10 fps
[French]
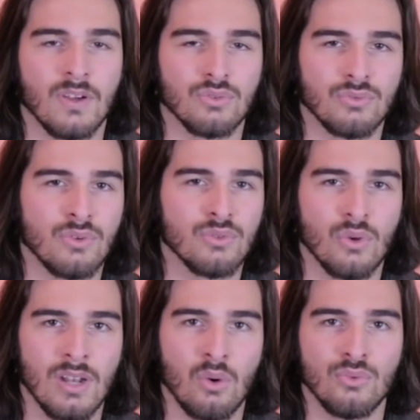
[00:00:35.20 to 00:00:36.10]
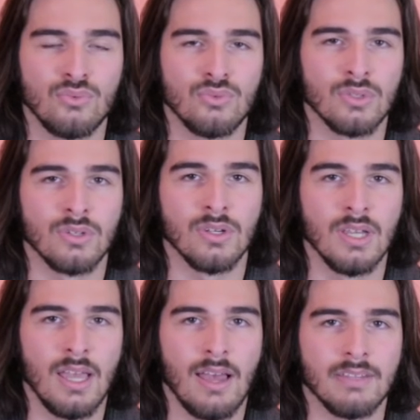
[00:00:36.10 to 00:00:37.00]
souvent sur la retouche,
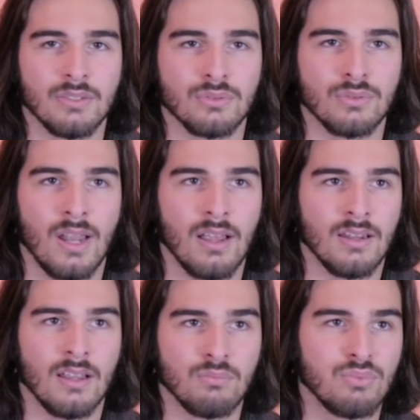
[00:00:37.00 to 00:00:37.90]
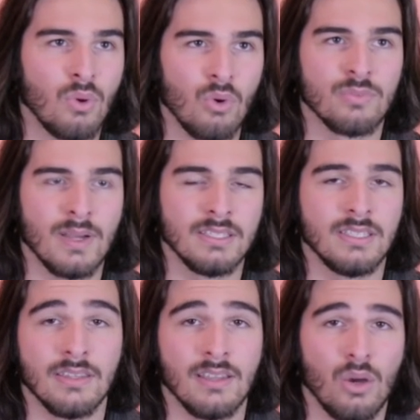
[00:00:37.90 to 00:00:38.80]
avec sur la, la, plus grosse partie
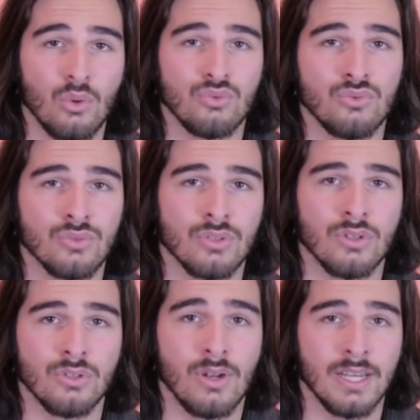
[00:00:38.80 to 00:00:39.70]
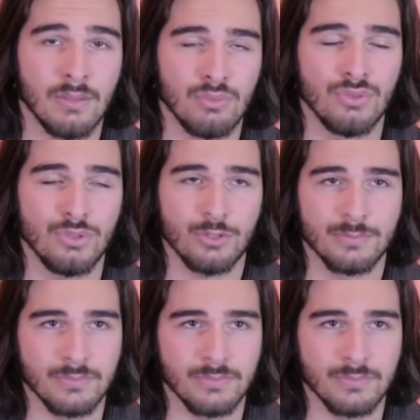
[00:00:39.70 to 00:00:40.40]
qui était la retouche de la capuche.